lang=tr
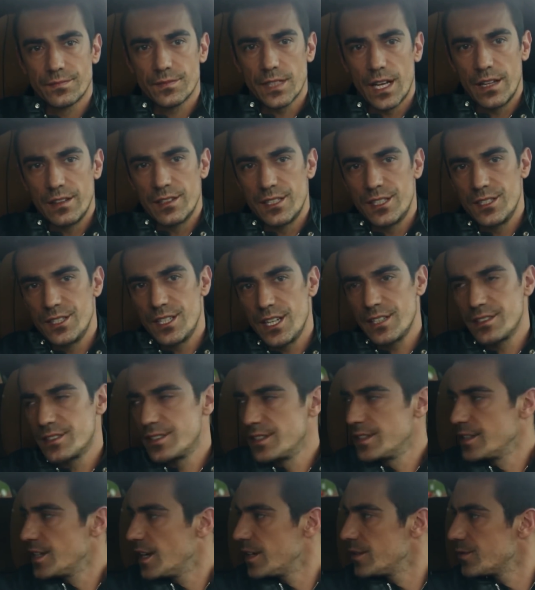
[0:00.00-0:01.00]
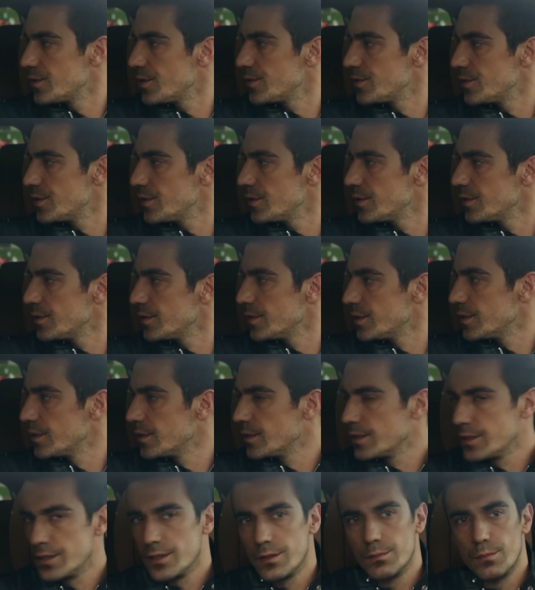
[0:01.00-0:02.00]
Aldıracaksın yani çocuğu.
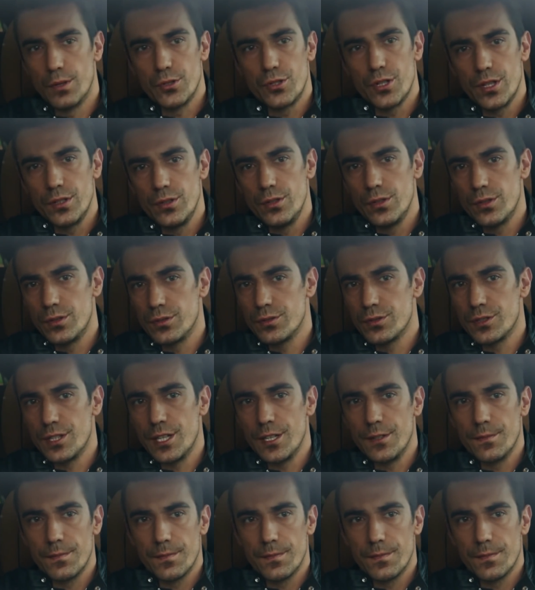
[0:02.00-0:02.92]
Boşanıyoruz da.